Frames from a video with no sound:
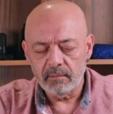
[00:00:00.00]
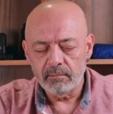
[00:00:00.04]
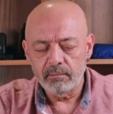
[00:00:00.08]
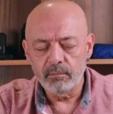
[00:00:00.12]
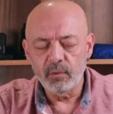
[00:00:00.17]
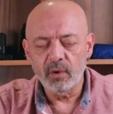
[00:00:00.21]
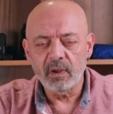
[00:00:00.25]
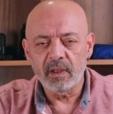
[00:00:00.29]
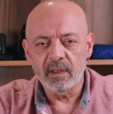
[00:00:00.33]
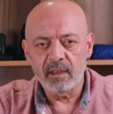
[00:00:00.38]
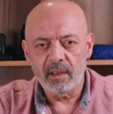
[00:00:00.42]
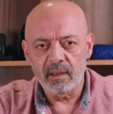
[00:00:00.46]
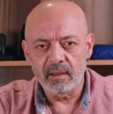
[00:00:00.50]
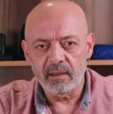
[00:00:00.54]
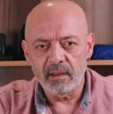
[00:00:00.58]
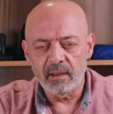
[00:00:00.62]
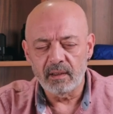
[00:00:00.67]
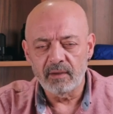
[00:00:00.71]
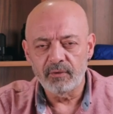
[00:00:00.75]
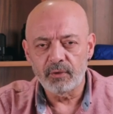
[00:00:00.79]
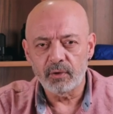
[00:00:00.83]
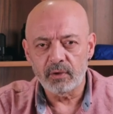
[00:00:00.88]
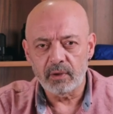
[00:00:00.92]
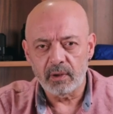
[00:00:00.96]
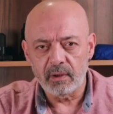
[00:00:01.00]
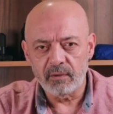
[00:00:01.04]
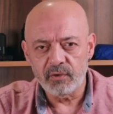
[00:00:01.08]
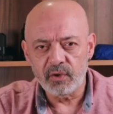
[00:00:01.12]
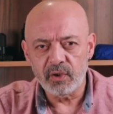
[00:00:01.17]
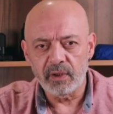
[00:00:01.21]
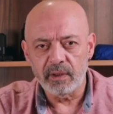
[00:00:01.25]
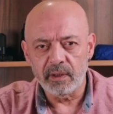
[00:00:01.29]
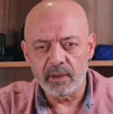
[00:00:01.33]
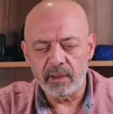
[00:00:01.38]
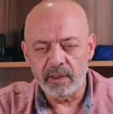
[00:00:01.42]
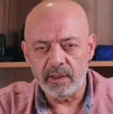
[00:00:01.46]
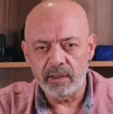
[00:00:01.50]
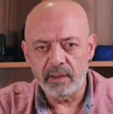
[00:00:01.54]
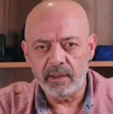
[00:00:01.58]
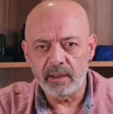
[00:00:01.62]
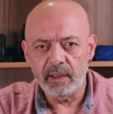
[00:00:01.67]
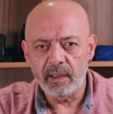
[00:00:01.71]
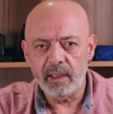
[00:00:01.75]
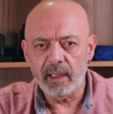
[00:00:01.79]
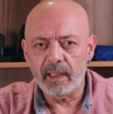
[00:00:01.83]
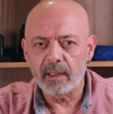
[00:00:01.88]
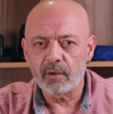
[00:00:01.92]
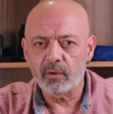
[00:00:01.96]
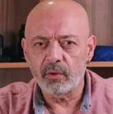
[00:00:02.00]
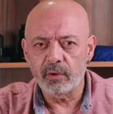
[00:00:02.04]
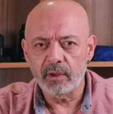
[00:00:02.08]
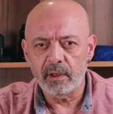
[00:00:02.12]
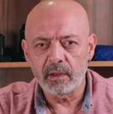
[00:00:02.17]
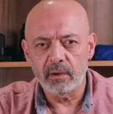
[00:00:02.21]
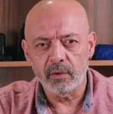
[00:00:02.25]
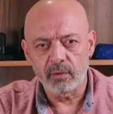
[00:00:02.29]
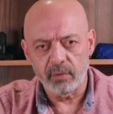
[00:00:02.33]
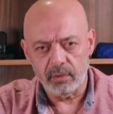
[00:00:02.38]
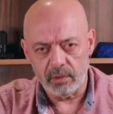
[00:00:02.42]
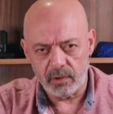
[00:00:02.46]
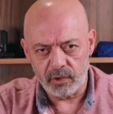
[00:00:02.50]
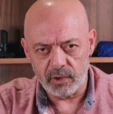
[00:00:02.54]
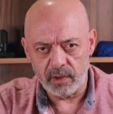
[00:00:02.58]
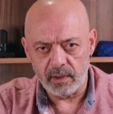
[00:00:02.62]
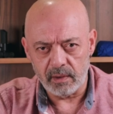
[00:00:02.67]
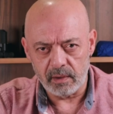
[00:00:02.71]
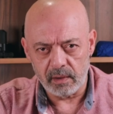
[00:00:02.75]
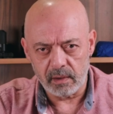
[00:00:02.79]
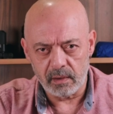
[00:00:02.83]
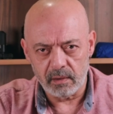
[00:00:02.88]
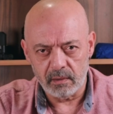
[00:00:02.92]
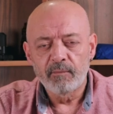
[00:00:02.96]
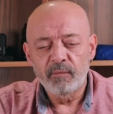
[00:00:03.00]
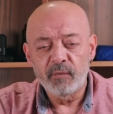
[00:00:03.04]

Bu kanalda fotoğrafçılıkla ilgili her konuya dokunacağız.